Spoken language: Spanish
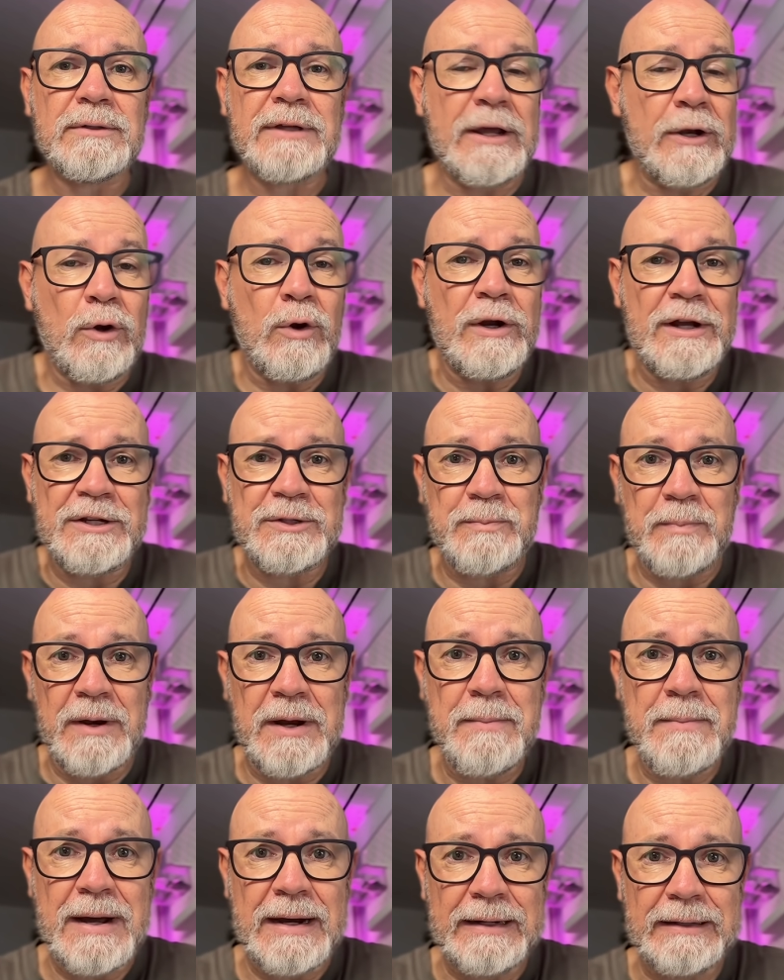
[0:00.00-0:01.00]
que no lo
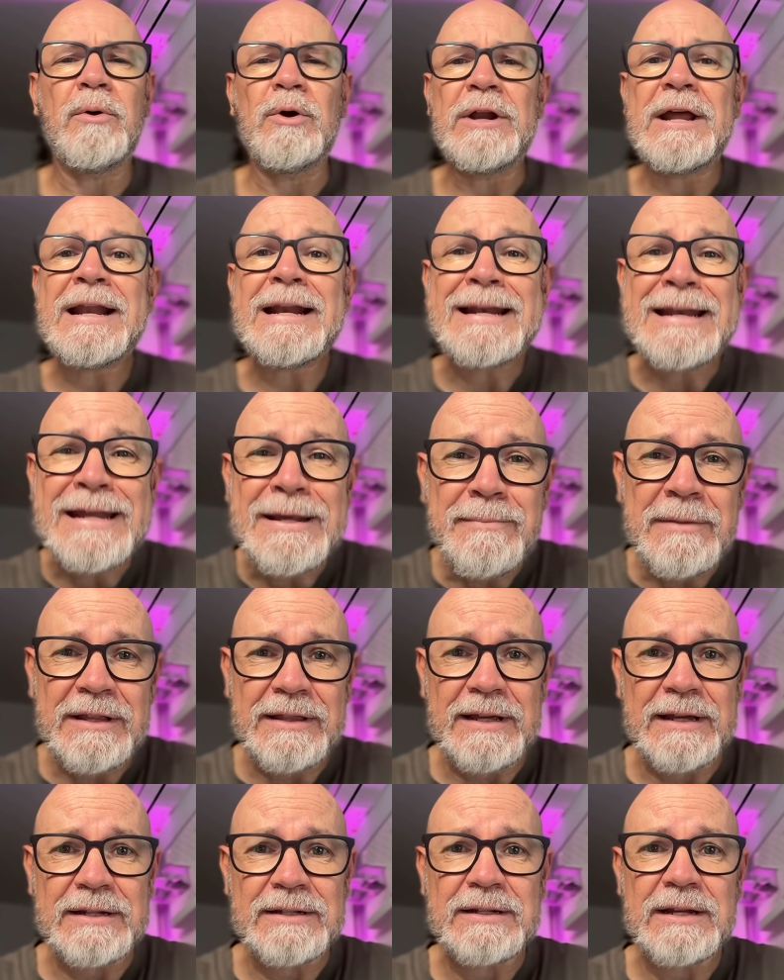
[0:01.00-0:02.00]
expriman, poner
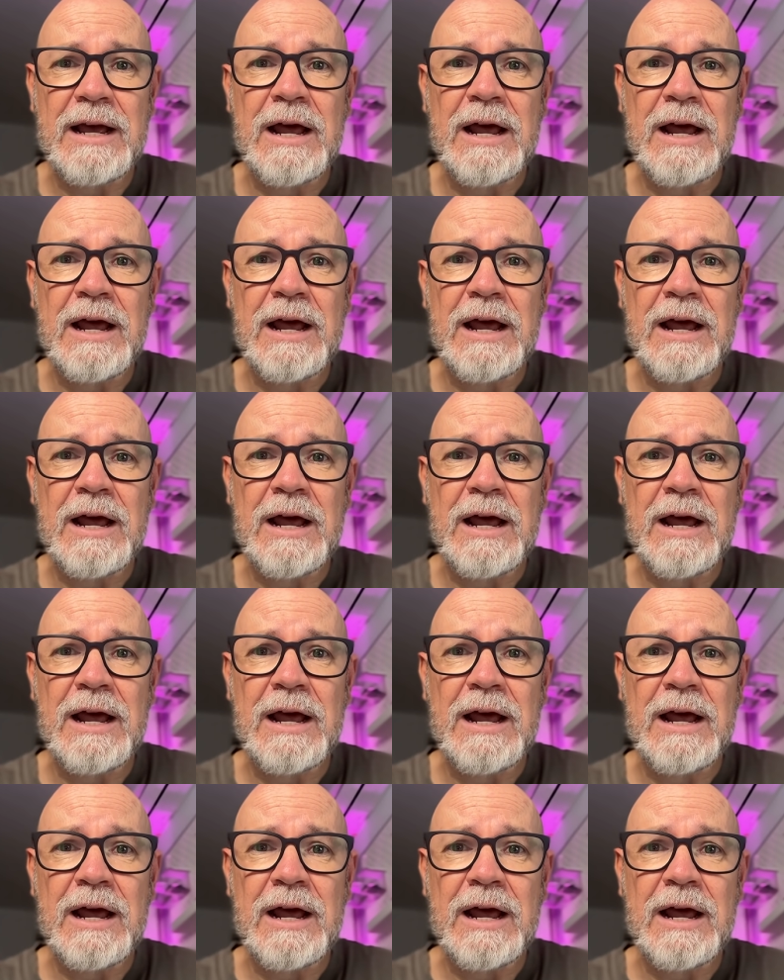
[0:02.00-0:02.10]
límites